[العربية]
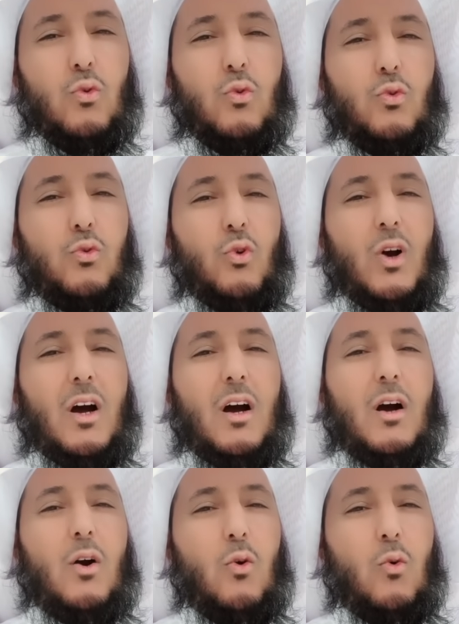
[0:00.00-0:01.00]

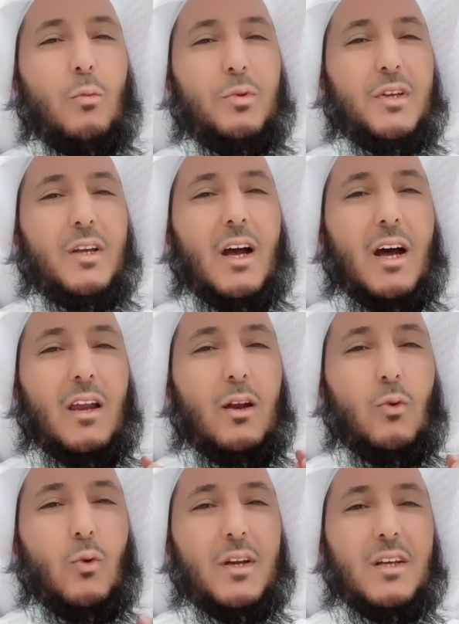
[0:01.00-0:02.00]
ودعاء وابتهال
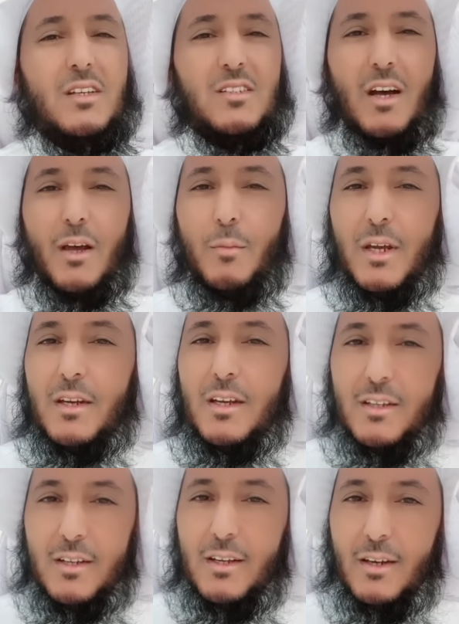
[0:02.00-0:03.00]
وانكسار بين
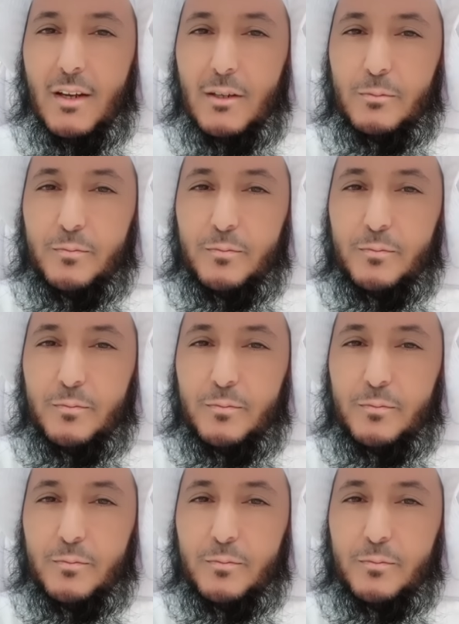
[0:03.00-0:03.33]
يدي الله